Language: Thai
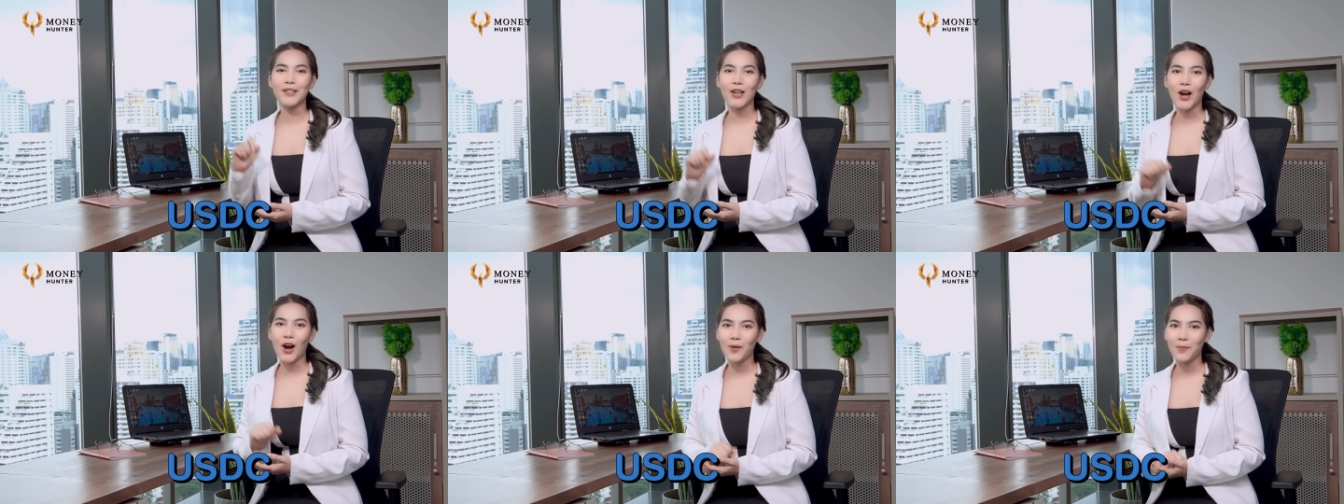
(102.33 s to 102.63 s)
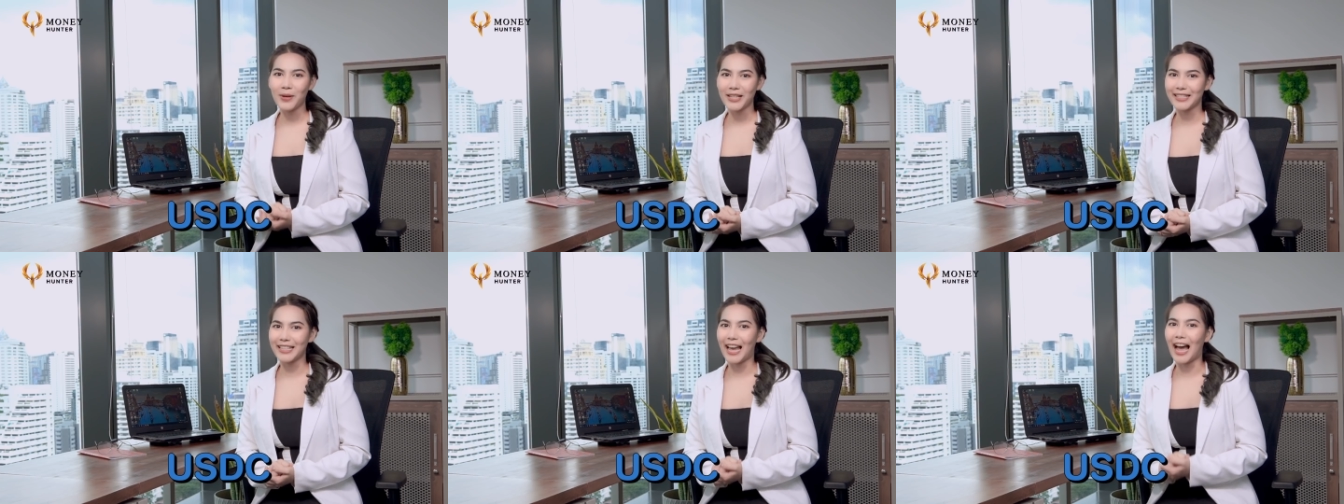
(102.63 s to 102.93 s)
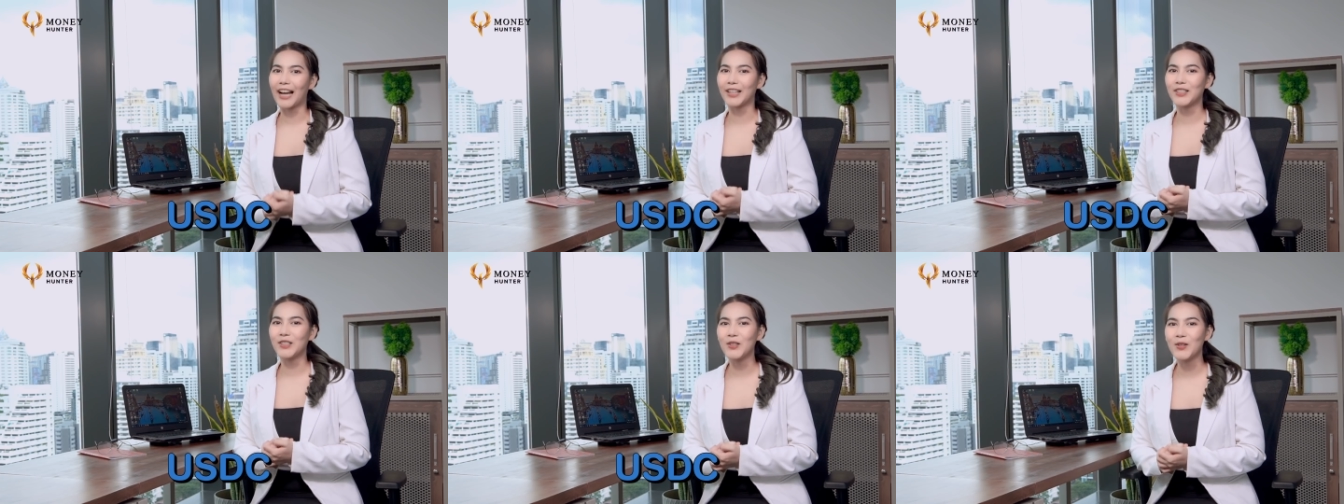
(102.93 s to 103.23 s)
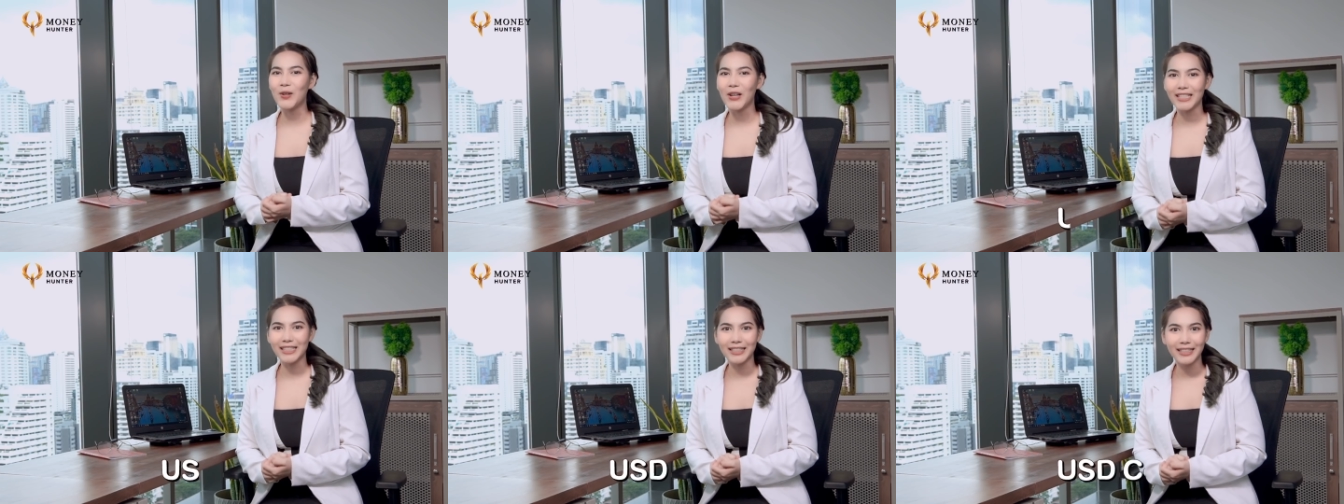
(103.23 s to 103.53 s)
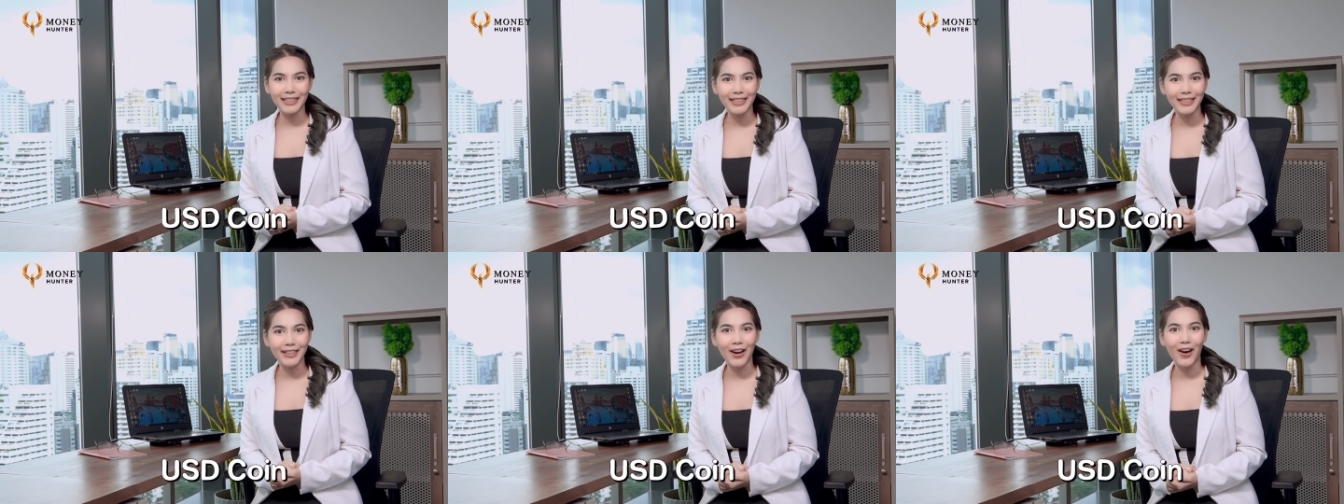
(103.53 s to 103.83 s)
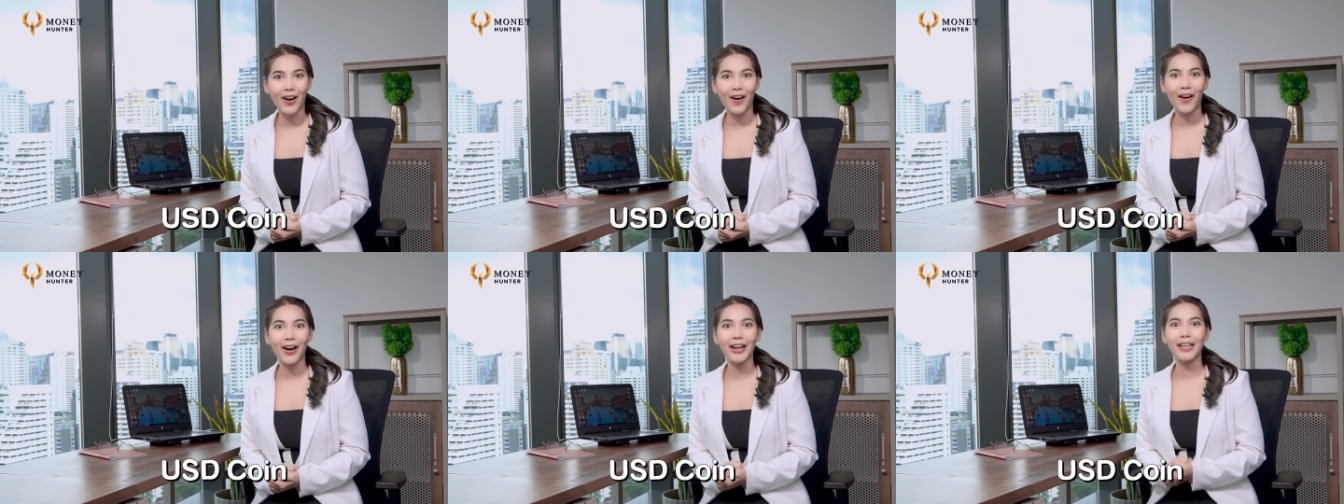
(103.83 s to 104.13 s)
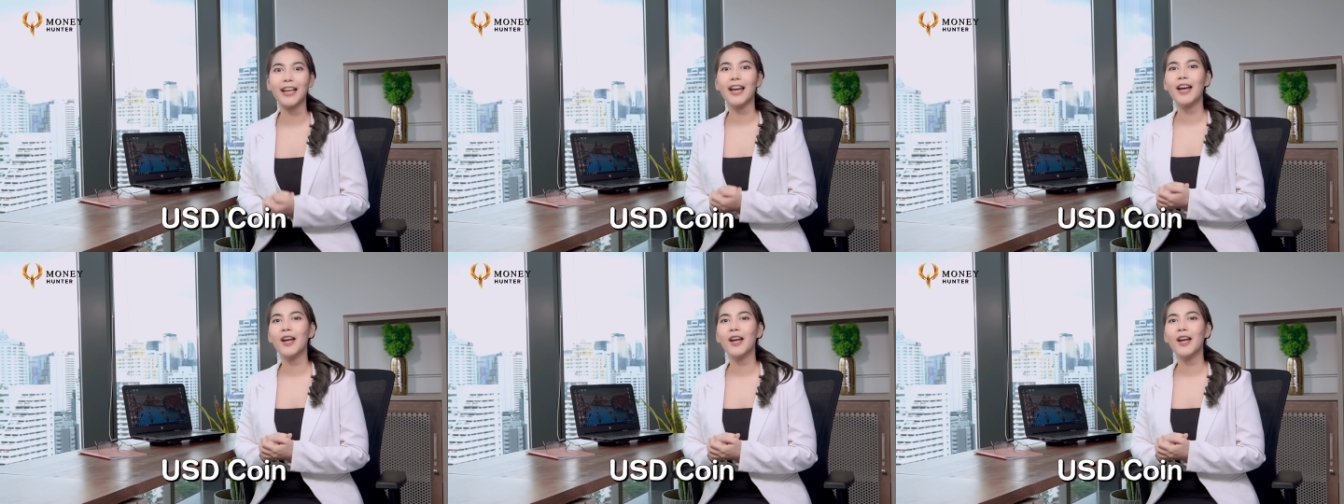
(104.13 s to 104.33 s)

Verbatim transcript: ย่อมาจาก USD Coin